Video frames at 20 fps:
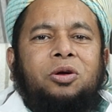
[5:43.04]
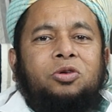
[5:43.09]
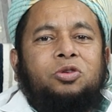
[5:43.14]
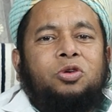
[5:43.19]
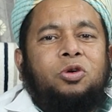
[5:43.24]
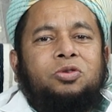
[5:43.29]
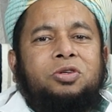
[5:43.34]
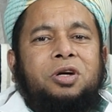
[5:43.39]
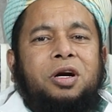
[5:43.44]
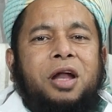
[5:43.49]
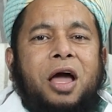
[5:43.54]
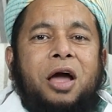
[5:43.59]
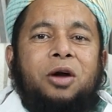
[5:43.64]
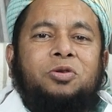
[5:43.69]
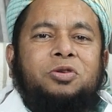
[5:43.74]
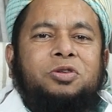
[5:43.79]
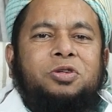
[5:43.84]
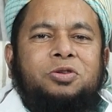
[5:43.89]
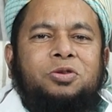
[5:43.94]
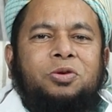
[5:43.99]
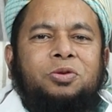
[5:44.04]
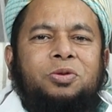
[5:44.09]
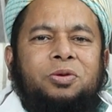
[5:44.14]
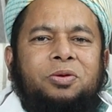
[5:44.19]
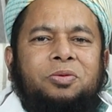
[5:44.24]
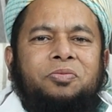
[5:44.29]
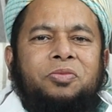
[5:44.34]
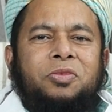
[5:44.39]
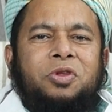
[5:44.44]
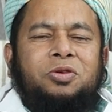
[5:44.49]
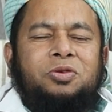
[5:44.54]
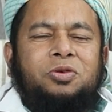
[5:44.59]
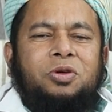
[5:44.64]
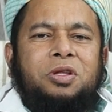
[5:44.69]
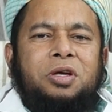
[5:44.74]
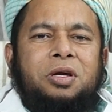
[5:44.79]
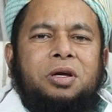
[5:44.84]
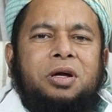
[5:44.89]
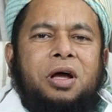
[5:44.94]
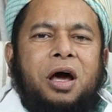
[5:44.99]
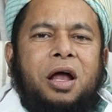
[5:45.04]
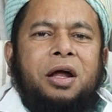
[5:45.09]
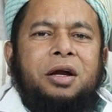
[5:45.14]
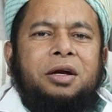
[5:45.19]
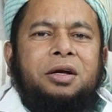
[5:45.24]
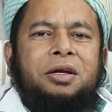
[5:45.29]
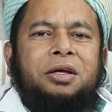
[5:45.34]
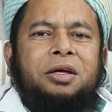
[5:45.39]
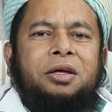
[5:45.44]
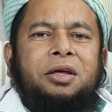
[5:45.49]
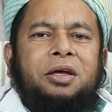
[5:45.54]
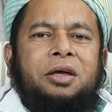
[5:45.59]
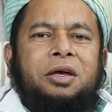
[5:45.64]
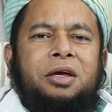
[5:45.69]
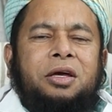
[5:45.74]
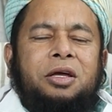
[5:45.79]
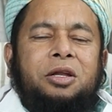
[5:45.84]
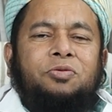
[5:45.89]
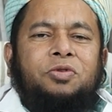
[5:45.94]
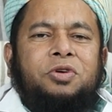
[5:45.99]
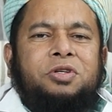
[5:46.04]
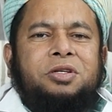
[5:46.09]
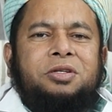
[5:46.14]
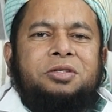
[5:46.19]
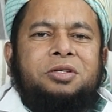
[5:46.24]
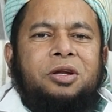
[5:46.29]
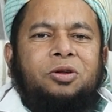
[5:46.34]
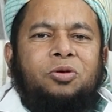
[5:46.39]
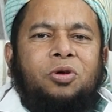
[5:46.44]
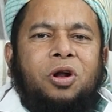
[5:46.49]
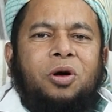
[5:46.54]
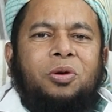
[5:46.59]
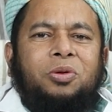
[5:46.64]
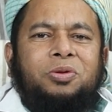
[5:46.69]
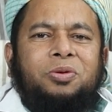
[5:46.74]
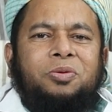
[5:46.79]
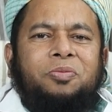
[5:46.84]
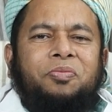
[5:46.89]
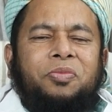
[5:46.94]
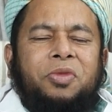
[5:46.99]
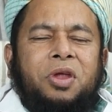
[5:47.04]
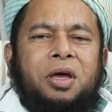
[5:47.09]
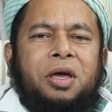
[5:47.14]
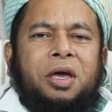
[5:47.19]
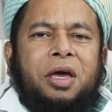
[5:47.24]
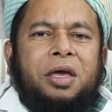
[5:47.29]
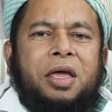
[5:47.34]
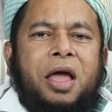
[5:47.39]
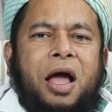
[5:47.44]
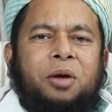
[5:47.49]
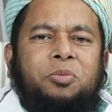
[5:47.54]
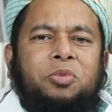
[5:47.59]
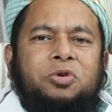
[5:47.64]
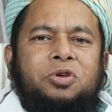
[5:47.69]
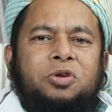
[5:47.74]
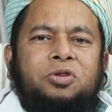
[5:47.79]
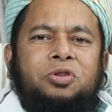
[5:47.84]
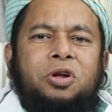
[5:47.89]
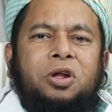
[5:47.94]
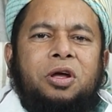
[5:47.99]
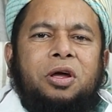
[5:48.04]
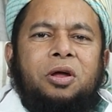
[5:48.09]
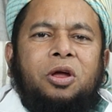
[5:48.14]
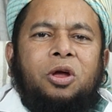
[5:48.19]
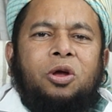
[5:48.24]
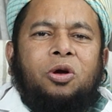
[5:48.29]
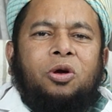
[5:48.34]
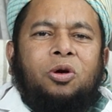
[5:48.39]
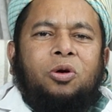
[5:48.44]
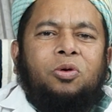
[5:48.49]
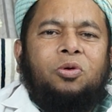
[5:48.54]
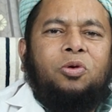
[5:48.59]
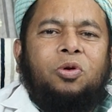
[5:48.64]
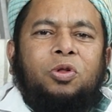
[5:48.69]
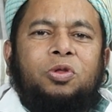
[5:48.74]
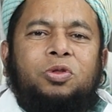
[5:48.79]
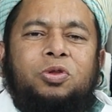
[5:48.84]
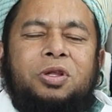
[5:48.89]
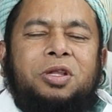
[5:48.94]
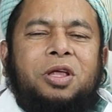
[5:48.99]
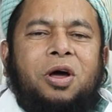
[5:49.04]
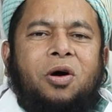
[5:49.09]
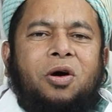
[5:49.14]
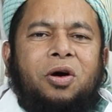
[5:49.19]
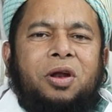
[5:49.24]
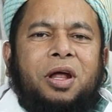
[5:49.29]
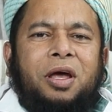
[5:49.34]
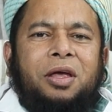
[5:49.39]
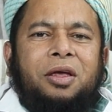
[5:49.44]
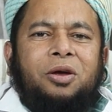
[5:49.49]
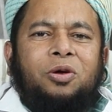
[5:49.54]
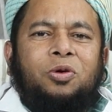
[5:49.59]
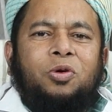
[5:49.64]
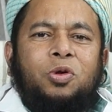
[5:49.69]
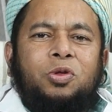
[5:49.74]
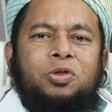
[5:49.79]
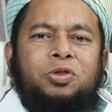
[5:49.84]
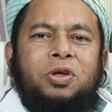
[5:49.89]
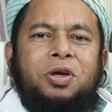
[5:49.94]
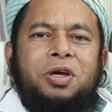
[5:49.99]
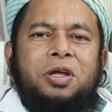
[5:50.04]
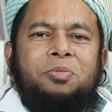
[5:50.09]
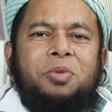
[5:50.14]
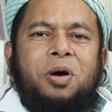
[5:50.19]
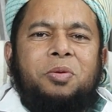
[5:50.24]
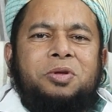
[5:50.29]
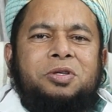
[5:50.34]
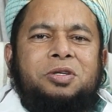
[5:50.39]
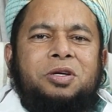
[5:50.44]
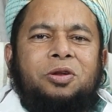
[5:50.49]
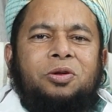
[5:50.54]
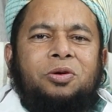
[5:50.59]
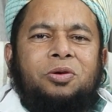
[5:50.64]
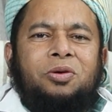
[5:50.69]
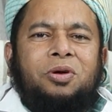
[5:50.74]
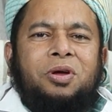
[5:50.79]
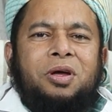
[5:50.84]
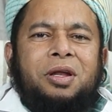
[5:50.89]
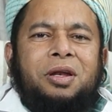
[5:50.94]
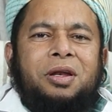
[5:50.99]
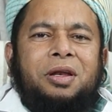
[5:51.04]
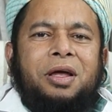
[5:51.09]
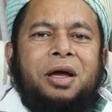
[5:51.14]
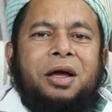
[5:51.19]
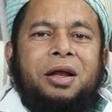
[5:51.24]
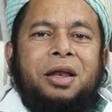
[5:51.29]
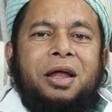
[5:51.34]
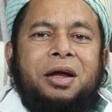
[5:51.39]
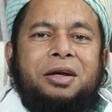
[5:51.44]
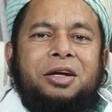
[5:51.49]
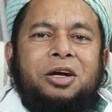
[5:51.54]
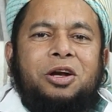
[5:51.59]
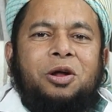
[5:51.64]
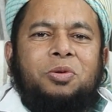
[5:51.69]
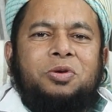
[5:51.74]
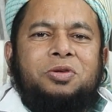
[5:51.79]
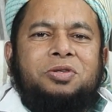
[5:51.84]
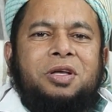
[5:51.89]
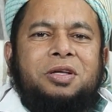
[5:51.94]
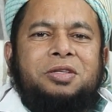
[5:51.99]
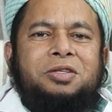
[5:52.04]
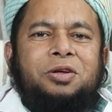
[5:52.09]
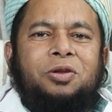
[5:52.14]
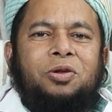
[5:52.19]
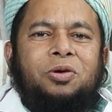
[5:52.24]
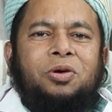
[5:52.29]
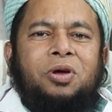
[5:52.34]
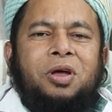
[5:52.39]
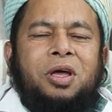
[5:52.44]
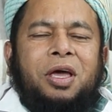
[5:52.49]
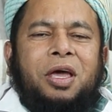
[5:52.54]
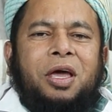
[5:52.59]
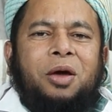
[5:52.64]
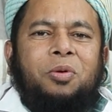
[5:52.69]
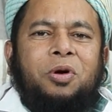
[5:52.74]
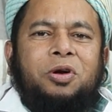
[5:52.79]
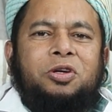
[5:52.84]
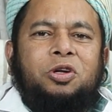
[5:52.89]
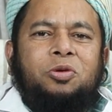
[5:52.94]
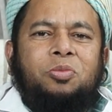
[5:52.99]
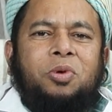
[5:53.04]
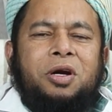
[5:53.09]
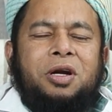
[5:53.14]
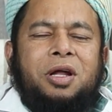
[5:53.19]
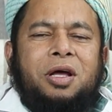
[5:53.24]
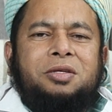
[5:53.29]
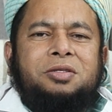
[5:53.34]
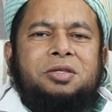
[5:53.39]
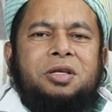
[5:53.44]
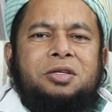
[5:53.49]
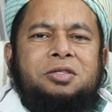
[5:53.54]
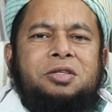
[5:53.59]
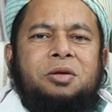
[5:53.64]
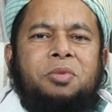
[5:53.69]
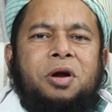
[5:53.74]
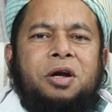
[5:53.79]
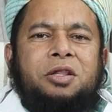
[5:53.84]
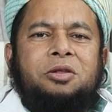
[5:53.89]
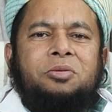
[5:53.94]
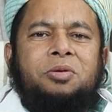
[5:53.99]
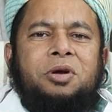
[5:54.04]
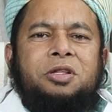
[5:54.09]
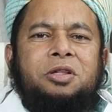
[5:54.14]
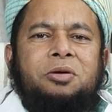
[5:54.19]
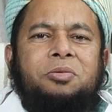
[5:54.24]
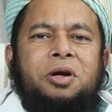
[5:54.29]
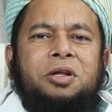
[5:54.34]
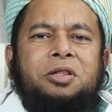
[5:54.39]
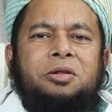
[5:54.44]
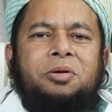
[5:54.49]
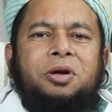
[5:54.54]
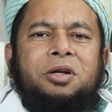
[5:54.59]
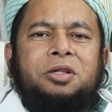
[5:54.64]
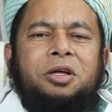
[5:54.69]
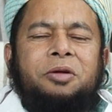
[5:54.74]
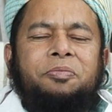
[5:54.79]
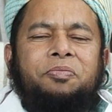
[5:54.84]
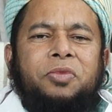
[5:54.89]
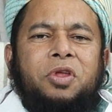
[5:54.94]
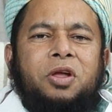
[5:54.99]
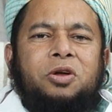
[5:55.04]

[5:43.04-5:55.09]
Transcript: অসুখটা ডায়াগনোসিস হতো যদি কারেক্টলি ইনভেস্টিগেশন করা হতো এই এক বছর ধরে গুরুত্ব দেওয়া হয় নাই গুরুত্বহীনভাবে ছিল নেগলেক্টেড অবস্থায় ছিল এবং টিউমারটা আস্তে আস্তে বাড়তে বাড়তে বাড়তে বাড়তে